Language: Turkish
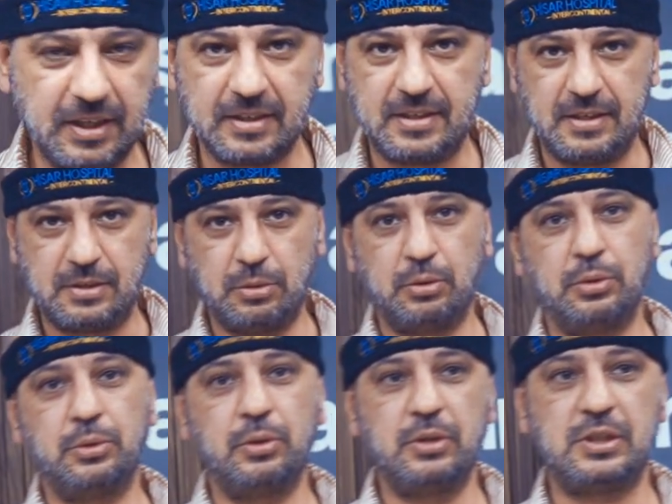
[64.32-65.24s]
Bir tek sizde
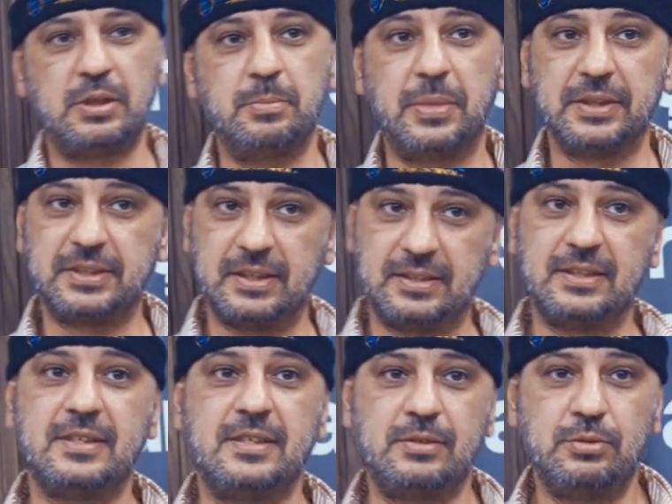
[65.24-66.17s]
olduğu için
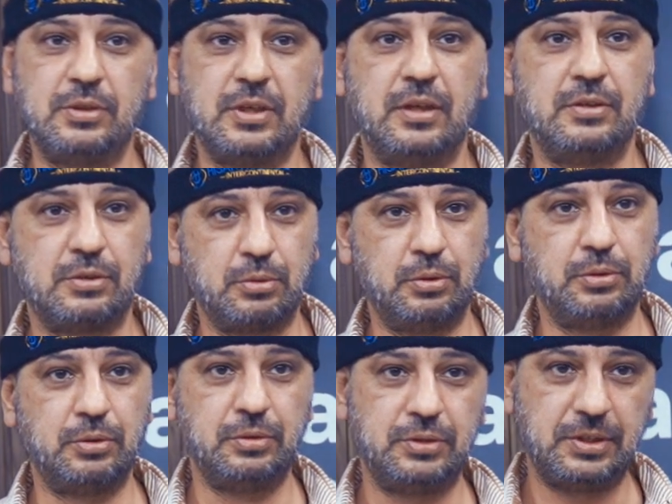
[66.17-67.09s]
patentli sizin üzerinizde
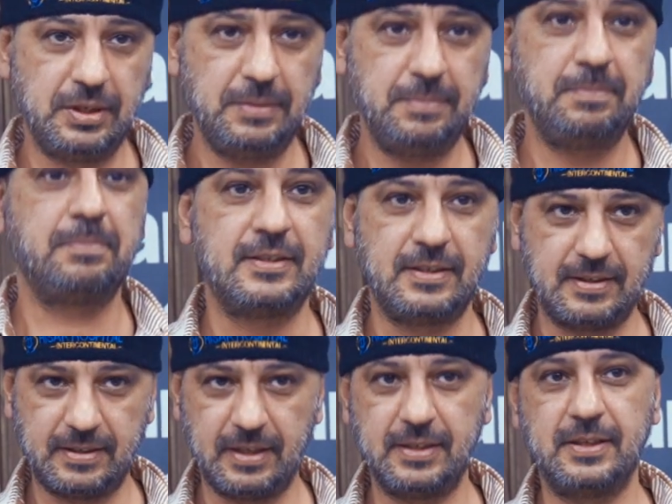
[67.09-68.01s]
olduğu için
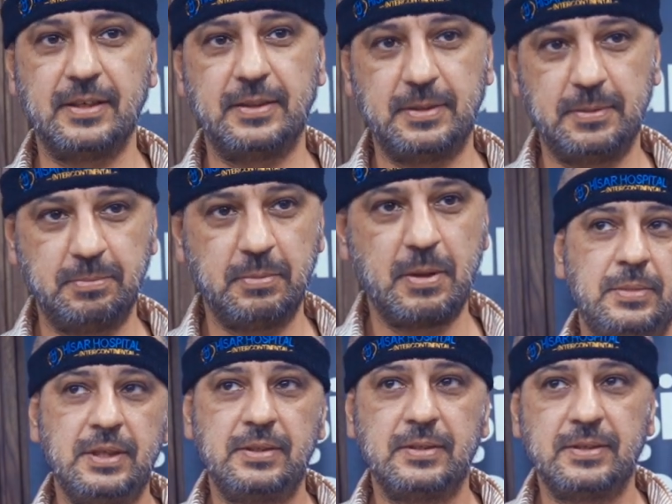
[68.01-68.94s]
sizi tercih ettim.
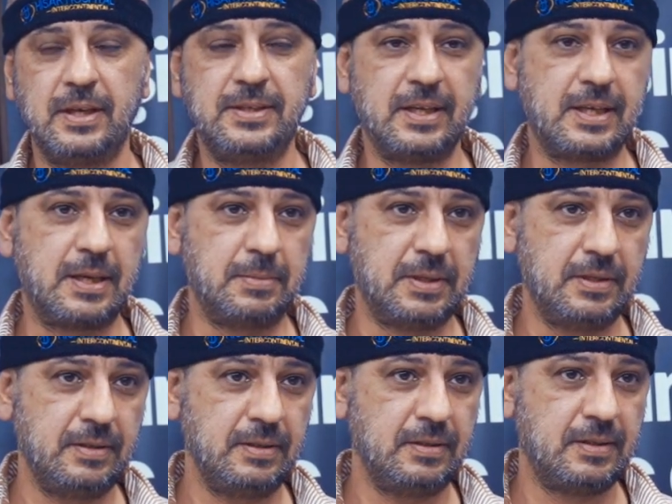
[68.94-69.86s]
Biz saç
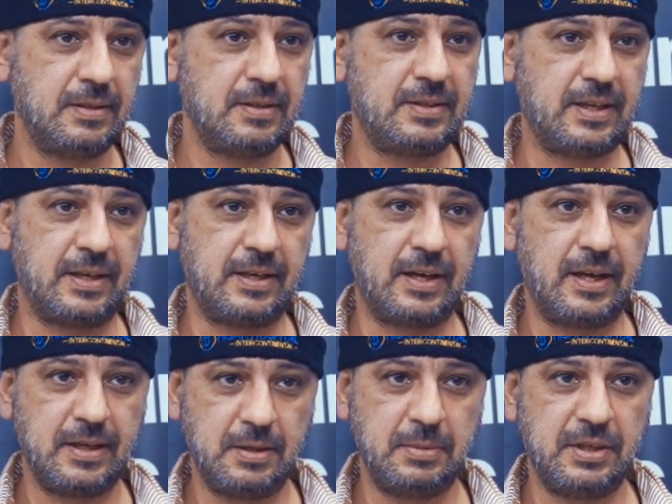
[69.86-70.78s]
ekimini
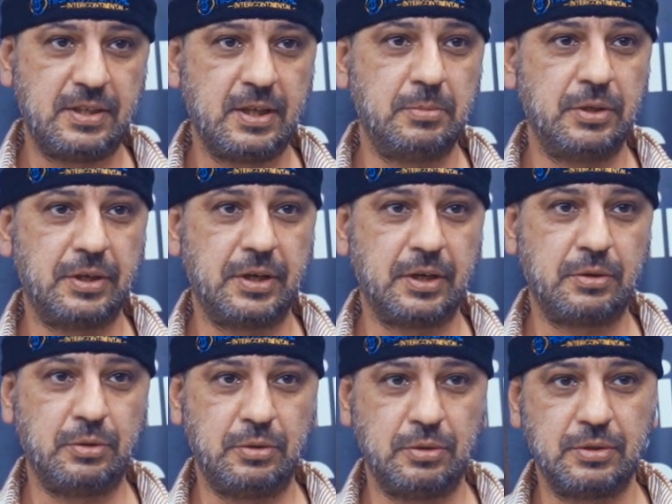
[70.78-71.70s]
cerrahi bir işlem olarak
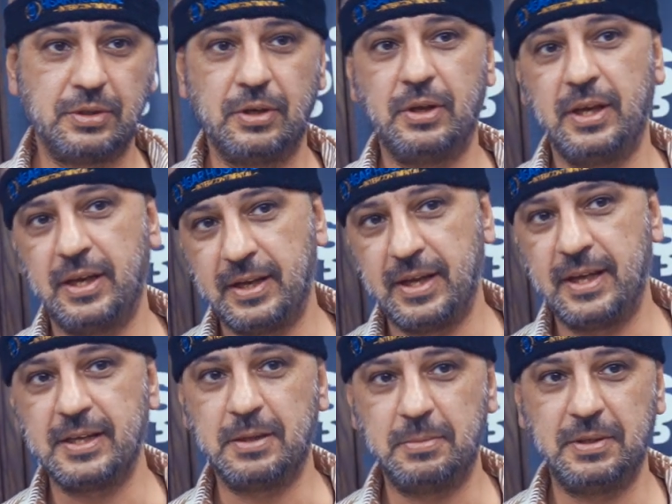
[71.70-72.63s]
görüyoruz. Öyle
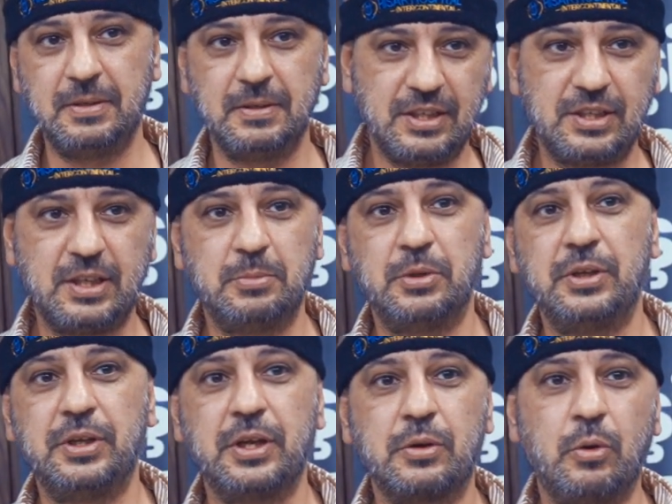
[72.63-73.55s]
herhangi bir işlem
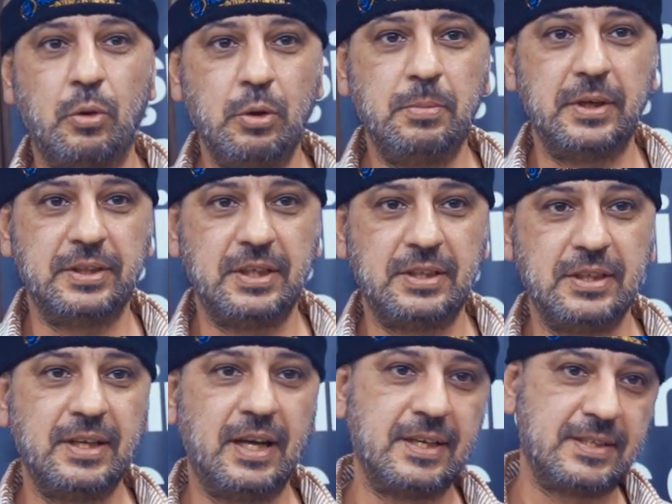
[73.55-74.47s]
olarak olmadığı
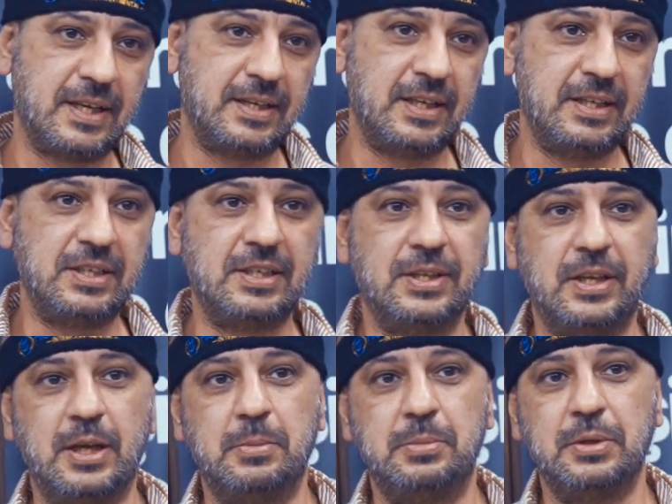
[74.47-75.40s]
için hastanenin
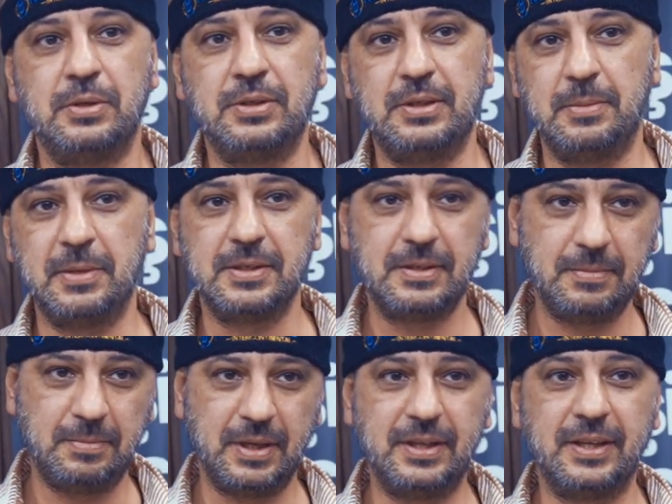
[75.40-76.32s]
içinde yapıyoruz demesi
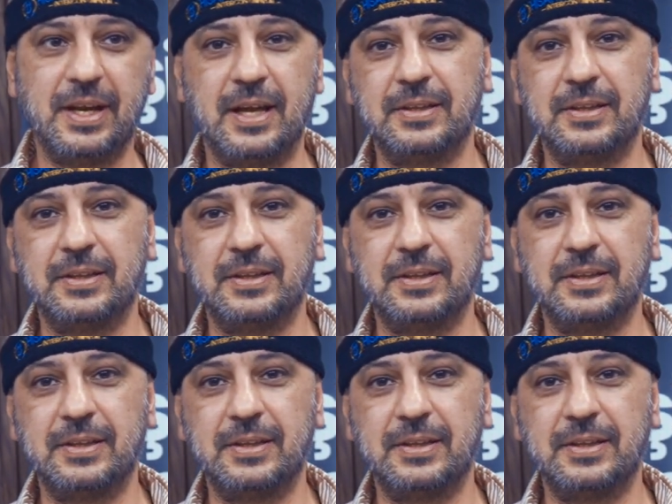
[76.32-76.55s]
beni